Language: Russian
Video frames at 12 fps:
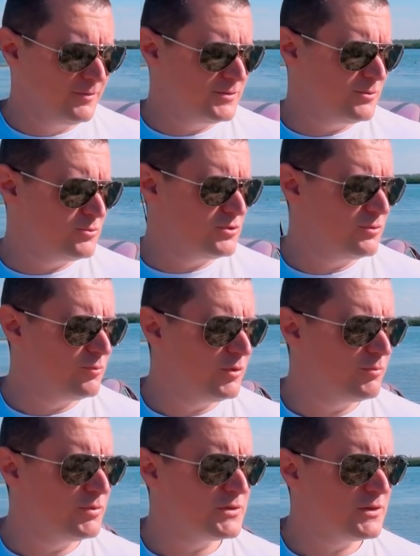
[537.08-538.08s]
все очень
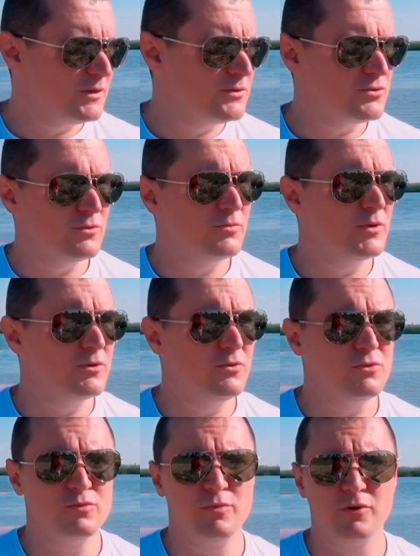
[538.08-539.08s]
любят писать, что
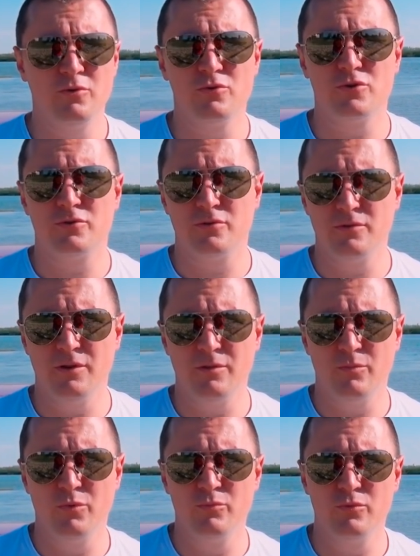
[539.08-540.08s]
пердеж. Пердеж, я
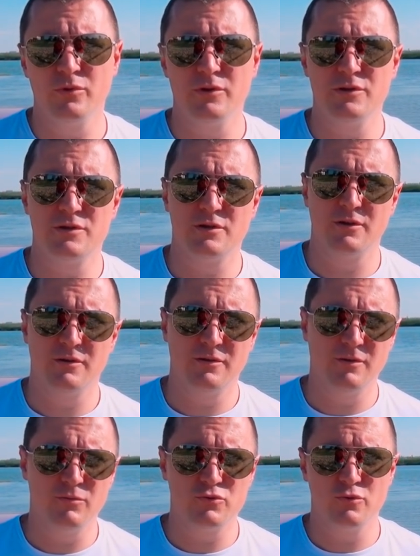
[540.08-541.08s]
напомню, это из-за
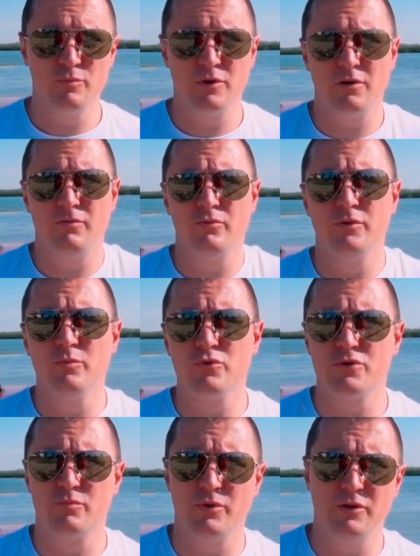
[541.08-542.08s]
того, что микрофон не
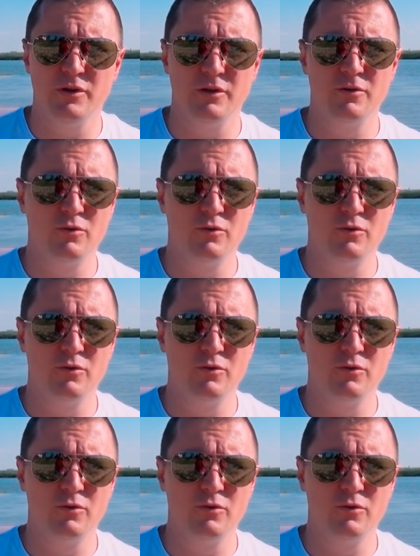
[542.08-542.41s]
может передать